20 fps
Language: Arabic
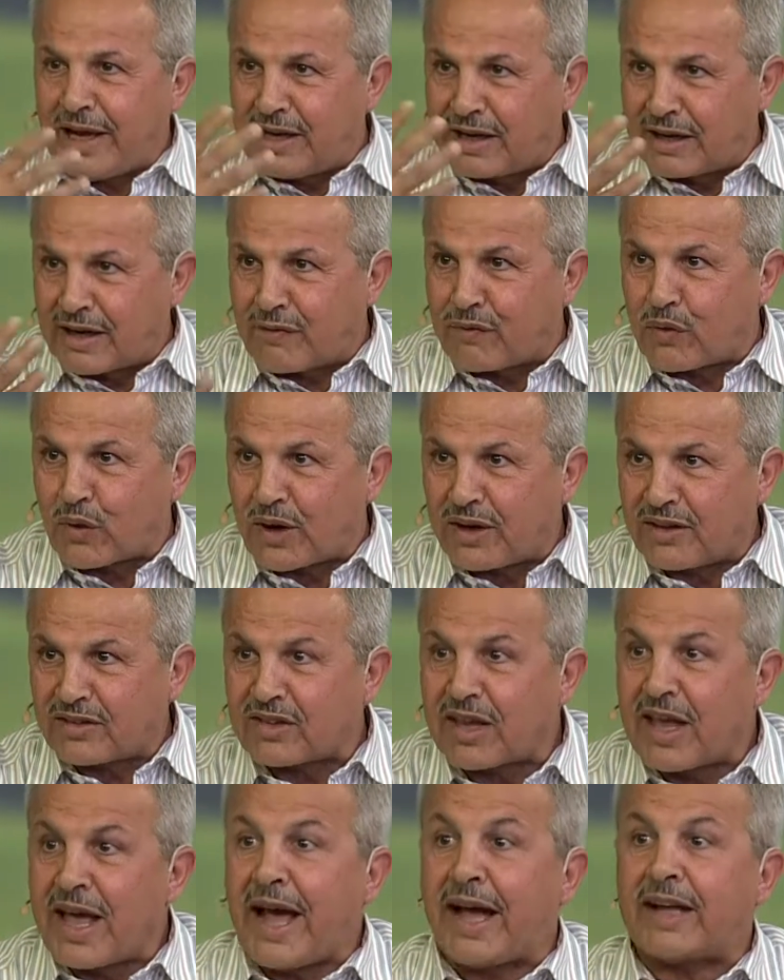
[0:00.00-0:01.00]
لهم
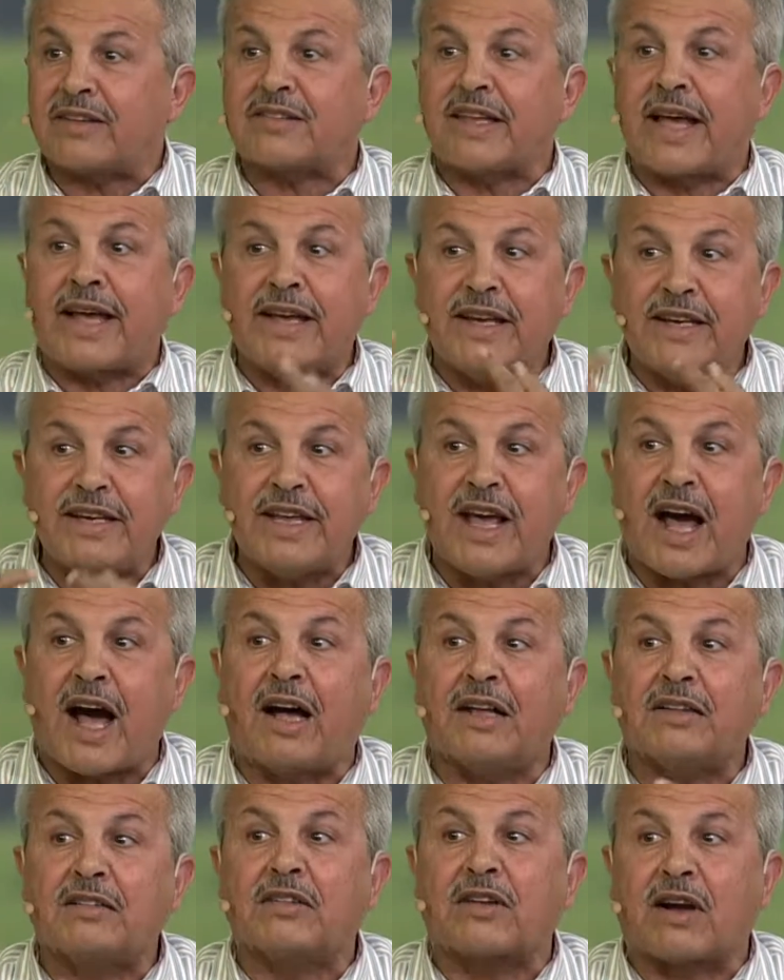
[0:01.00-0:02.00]
الفرص حتى هن
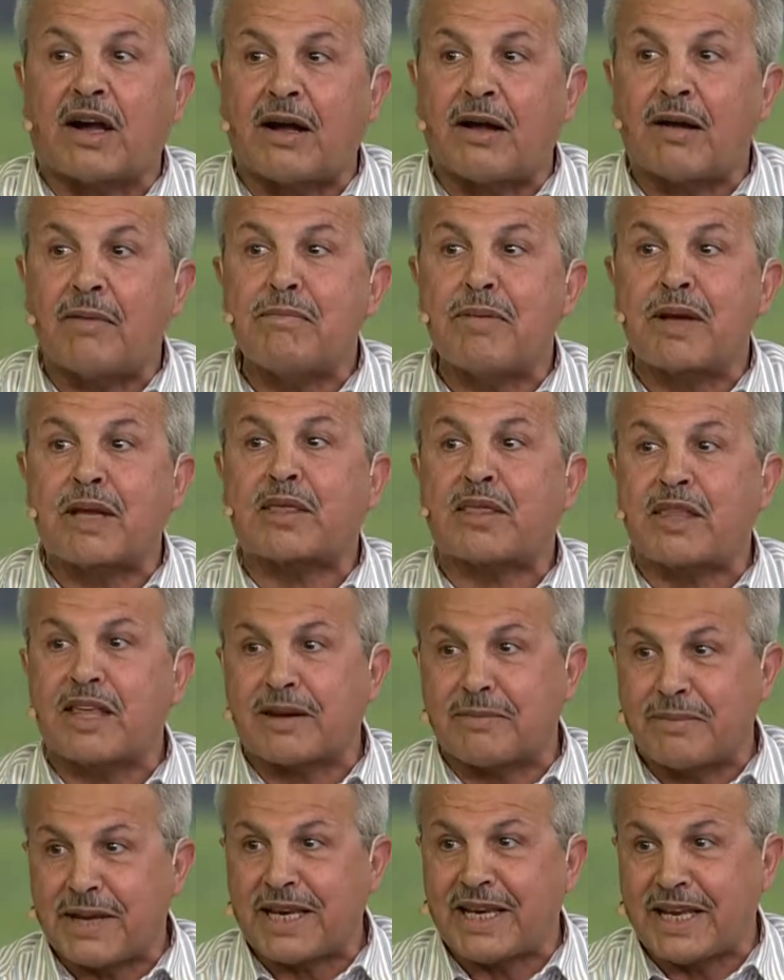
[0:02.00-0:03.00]
أدرى بكثير
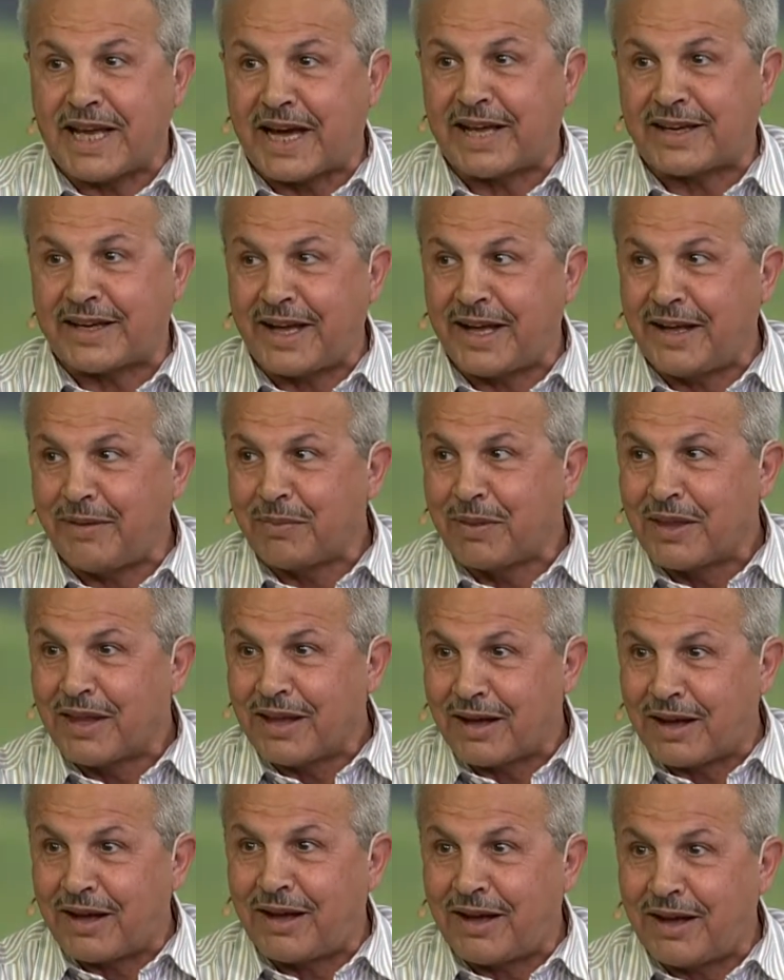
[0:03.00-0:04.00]
مني أنا
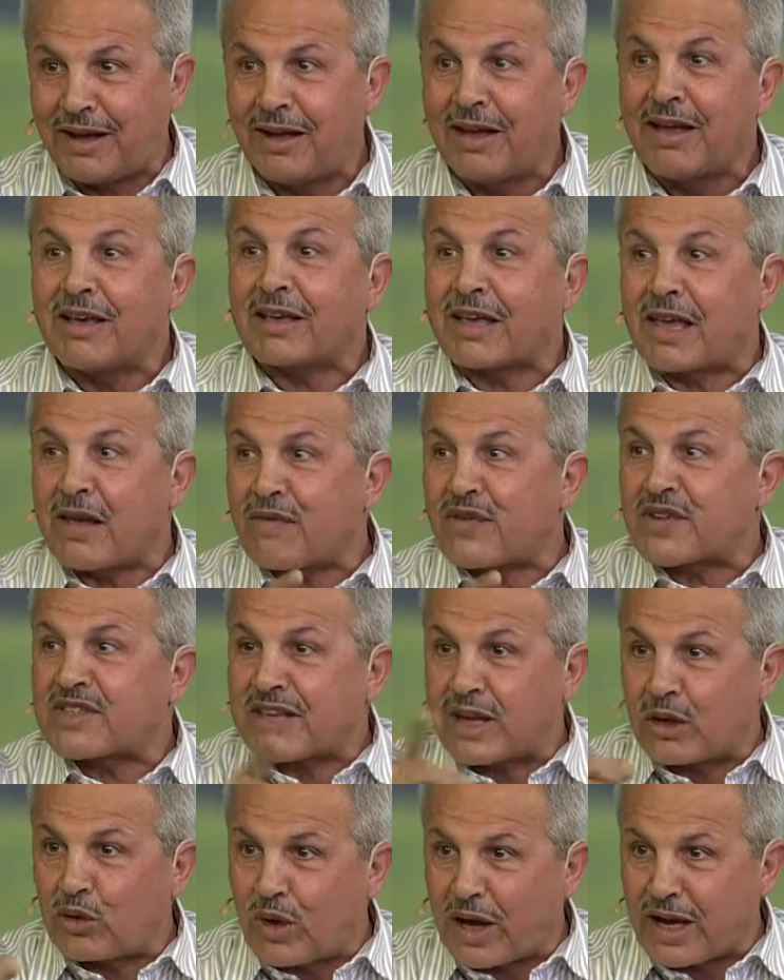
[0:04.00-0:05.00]
اه كيف
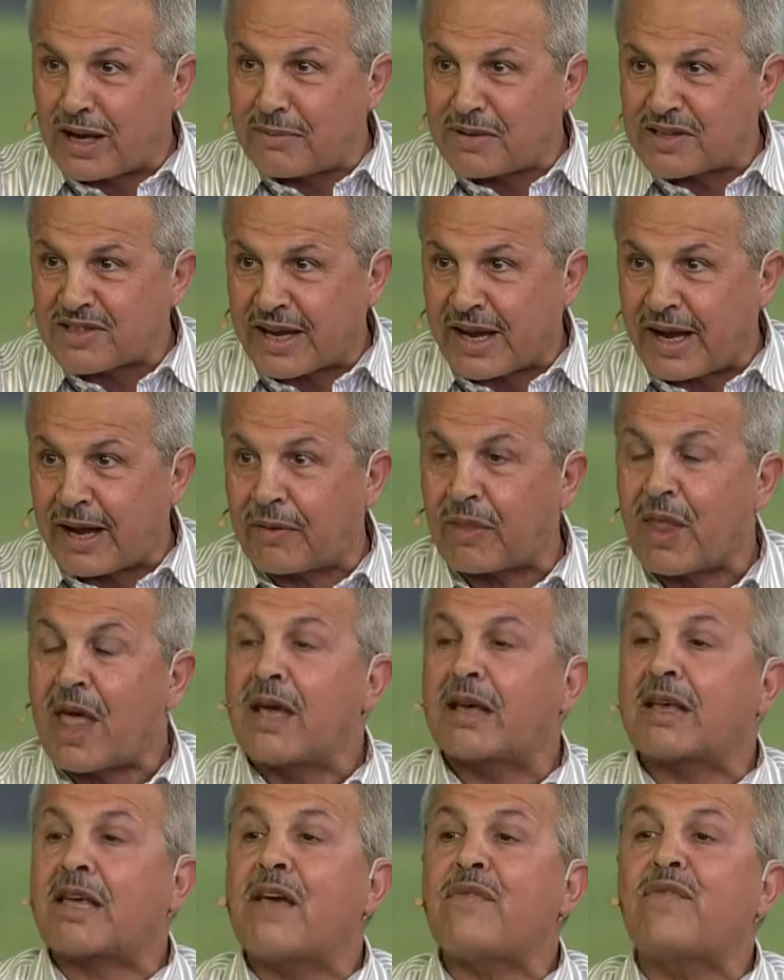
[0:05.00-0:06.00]
يستغلوا هاي المساحات
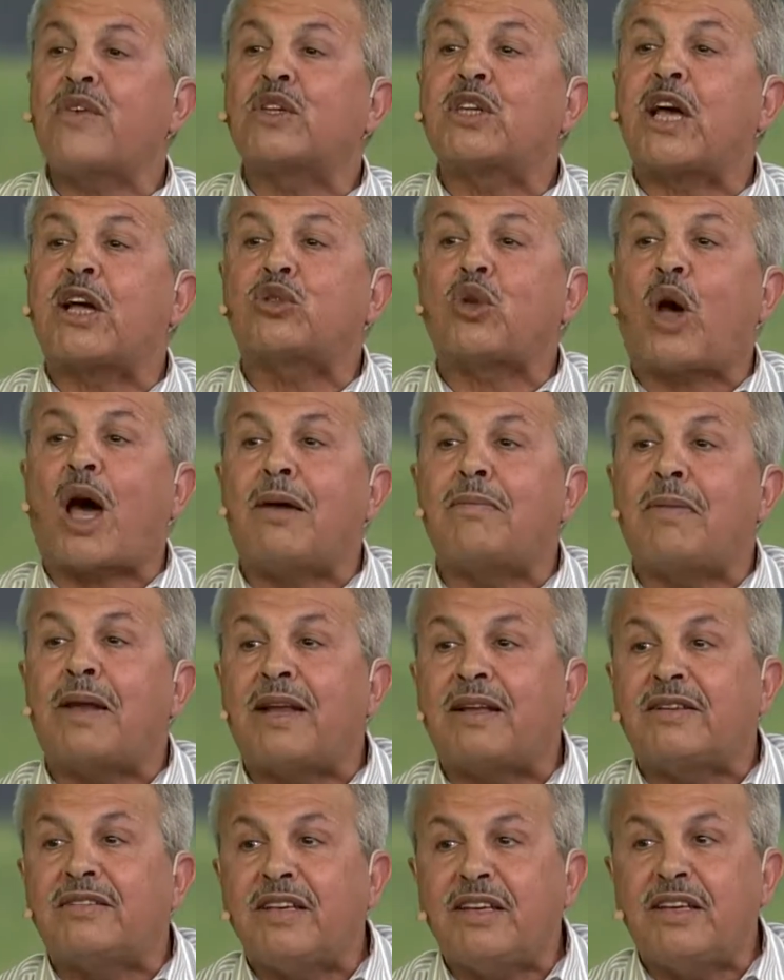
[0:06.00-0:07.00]
كيف يضغطوا على
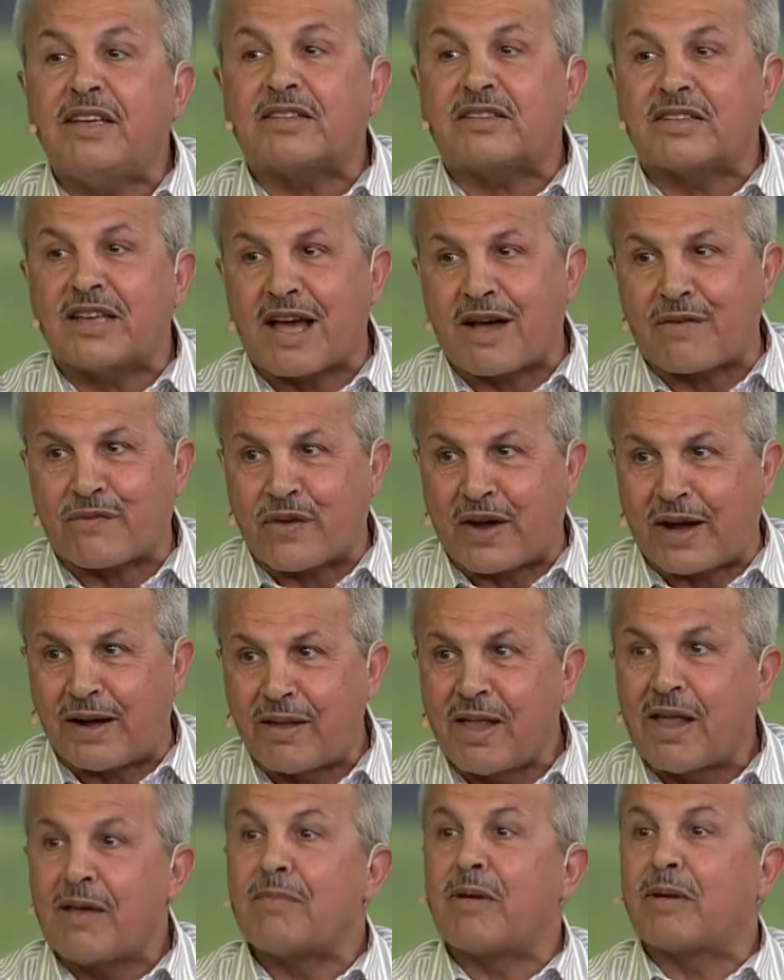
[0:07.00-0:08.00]
بلديه يافا
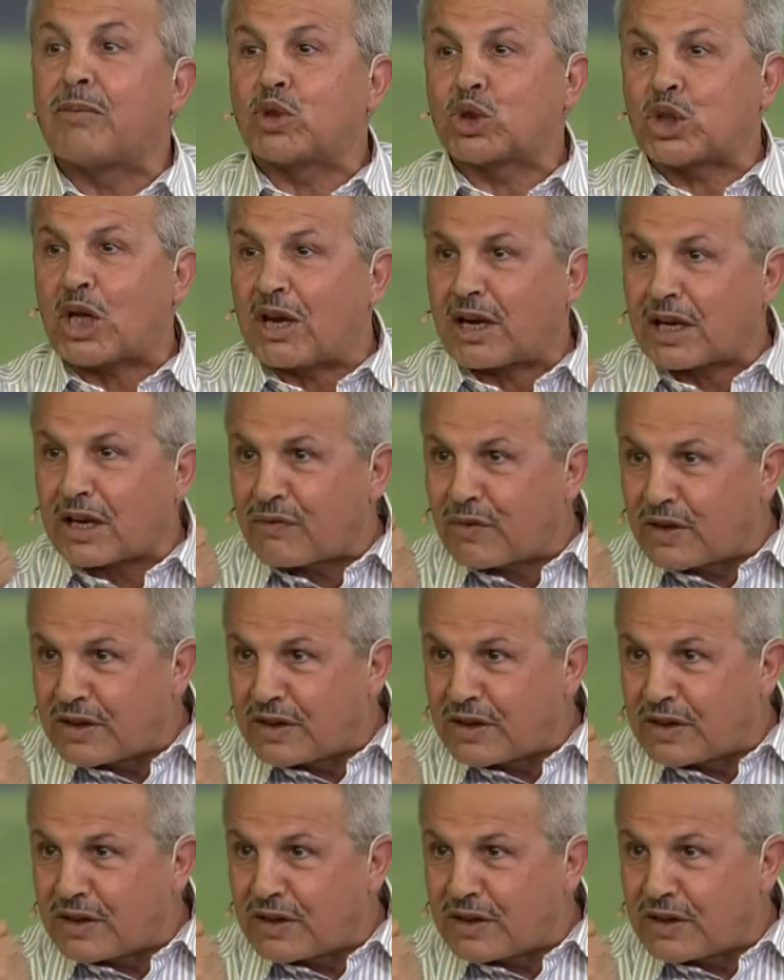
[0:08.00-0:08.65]
بالمشاركه في